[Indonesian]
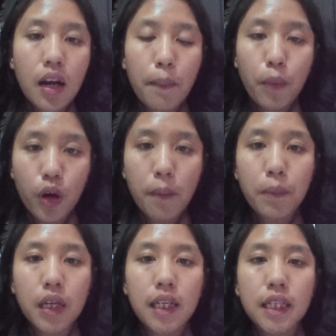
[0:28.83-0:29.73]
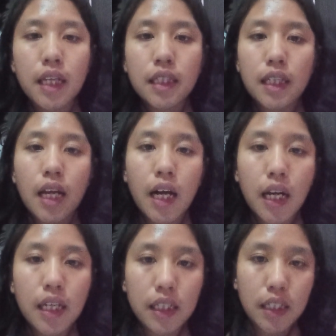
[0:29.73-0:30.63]
laporan penelitian
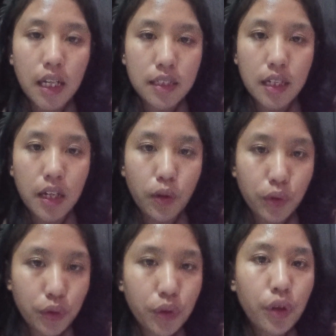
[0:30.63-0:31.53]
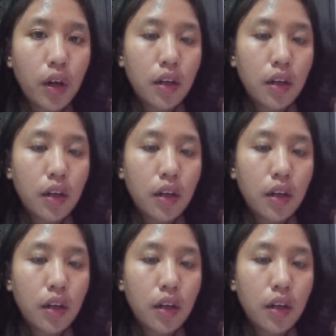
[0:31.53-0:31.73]
tindakan yang telah saya unduh